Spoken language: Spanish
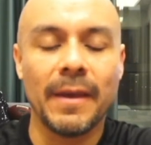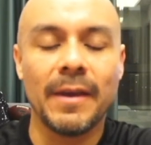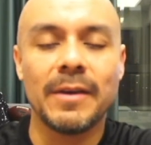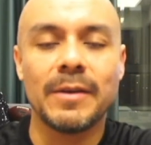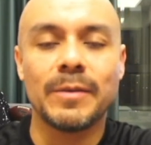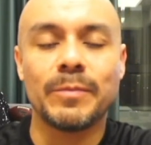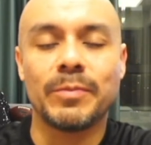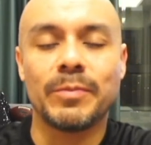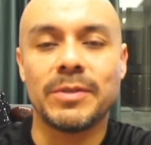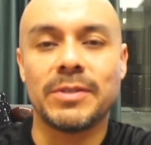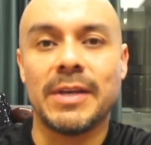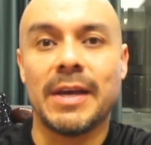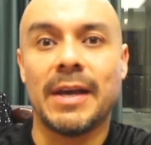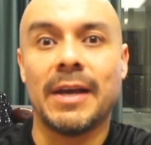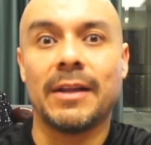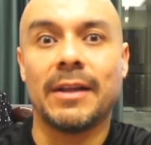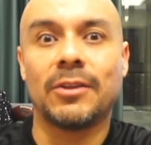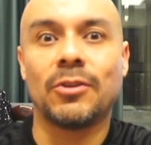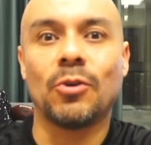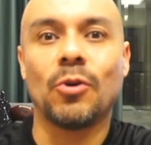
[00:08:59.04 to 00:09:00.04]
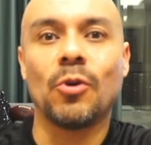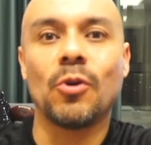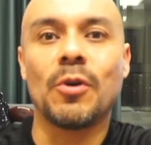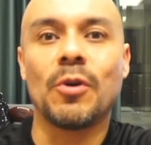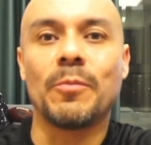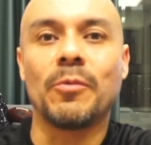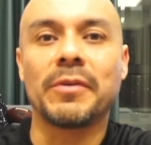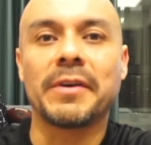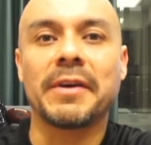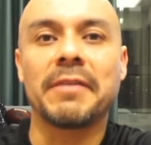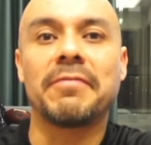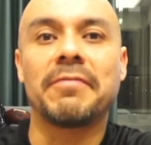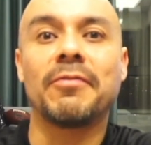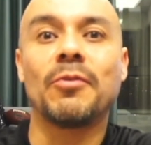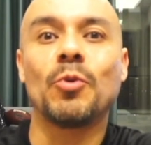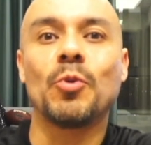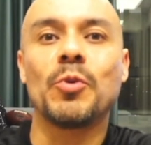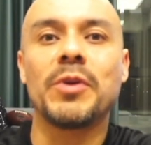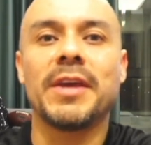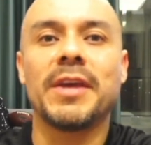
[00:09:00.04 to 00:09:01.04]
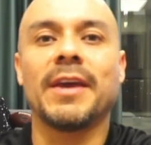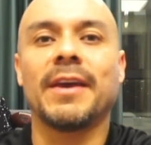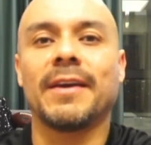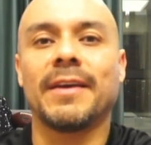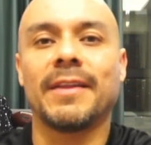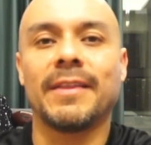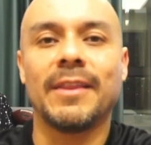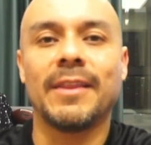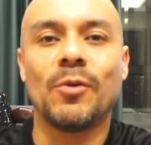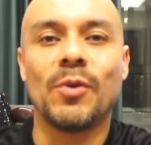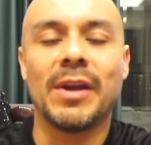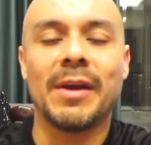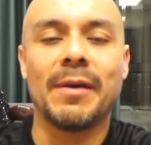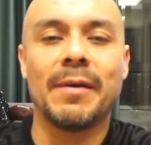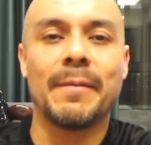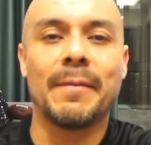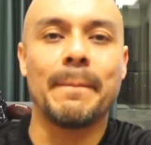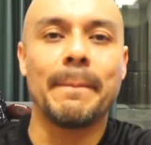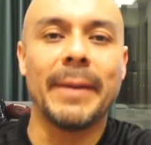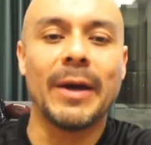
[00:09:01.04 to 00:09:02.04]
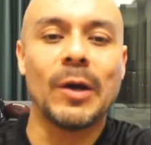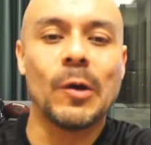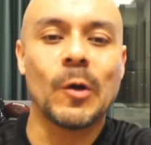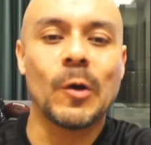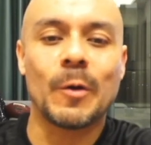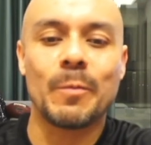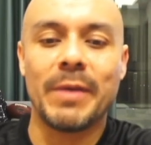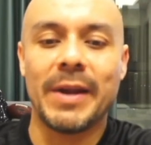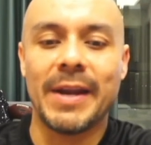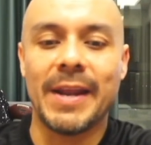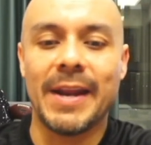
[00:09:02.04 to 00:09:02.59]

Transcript: pues ya todo como que fluye de una mejor manera.